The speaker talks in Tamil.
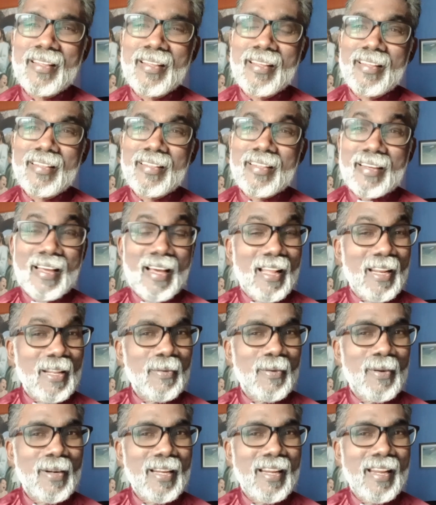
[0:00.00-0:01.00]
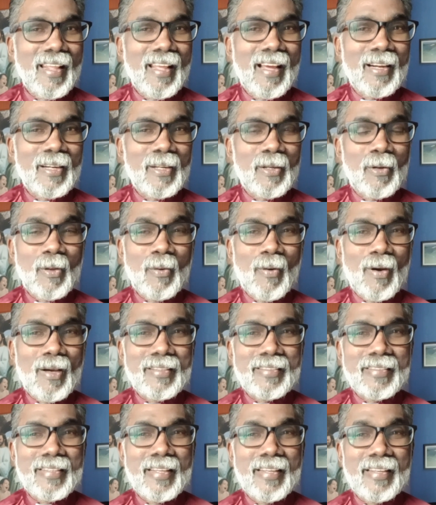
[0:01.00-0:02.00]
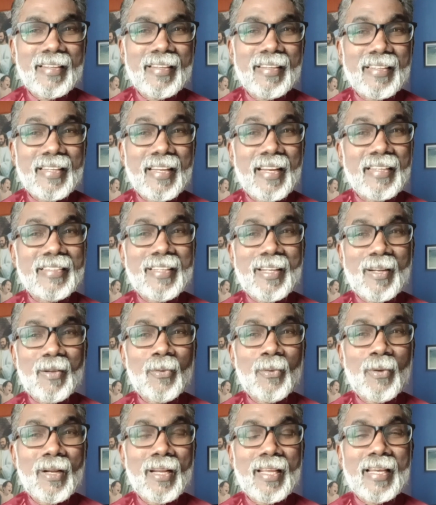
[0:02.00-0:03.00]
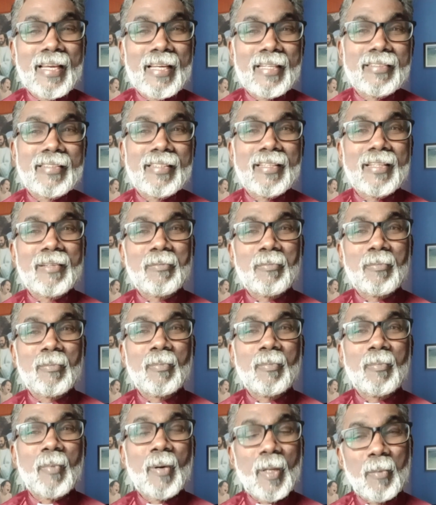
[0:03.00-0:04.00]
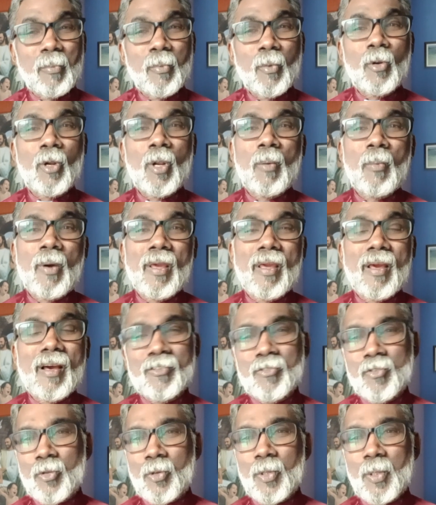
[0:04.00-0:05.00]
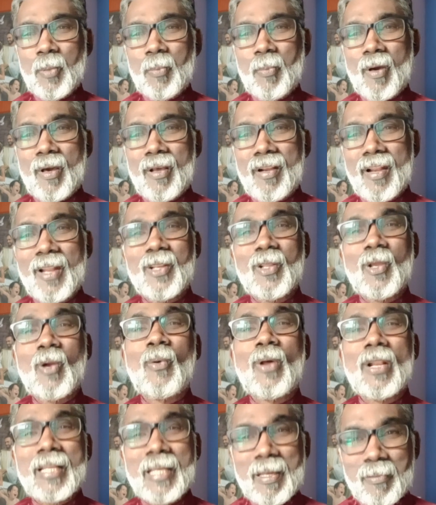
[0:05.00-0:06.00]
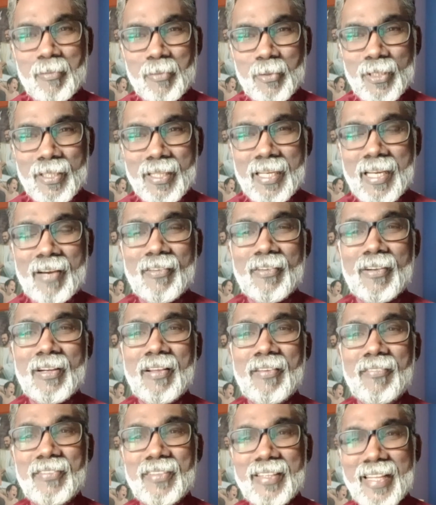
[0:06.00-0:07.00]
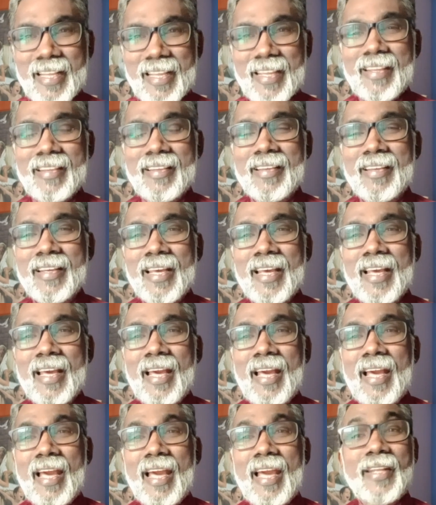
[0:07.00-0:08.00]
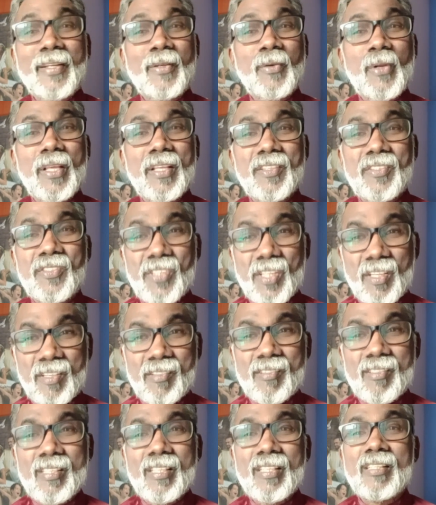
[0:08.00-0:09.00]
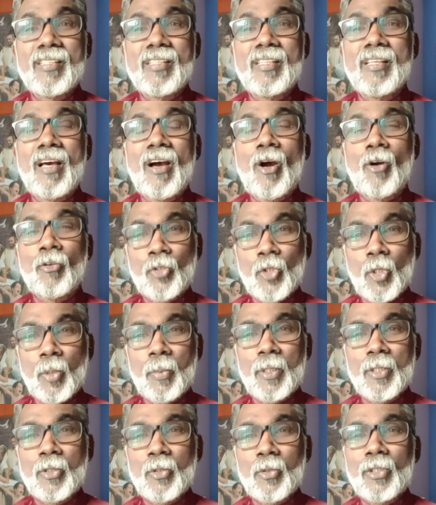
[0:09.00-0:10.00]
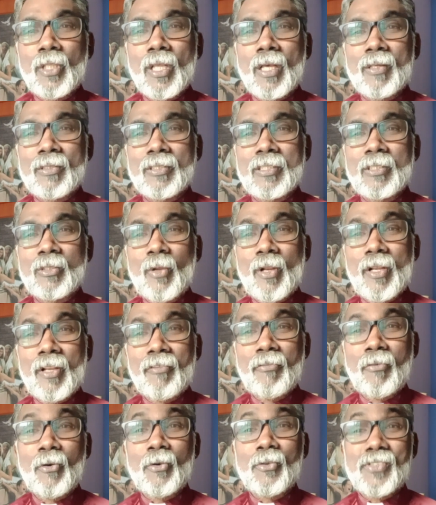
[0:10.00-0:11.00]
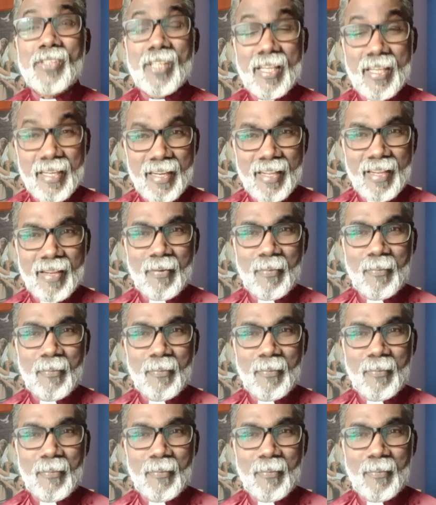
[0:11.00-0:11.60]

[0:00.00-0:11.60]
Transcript: இந்த காலை வேளையிலே ஆண்டோடைய வார்த்தையை கேட்கிற உங்களை கர்த்தர் பரிபூர்ணமாய் ஆசீர்வதிப்பார் அண்ட் யூ வெல்கம் டு த கவர்ன் ஆஃப் த டே அண்ட் டுடே சிக்ஸ் அக்டோபர் டூ தௌசண்ட் டுவெண்ட்டி ஃபோர் சண்டே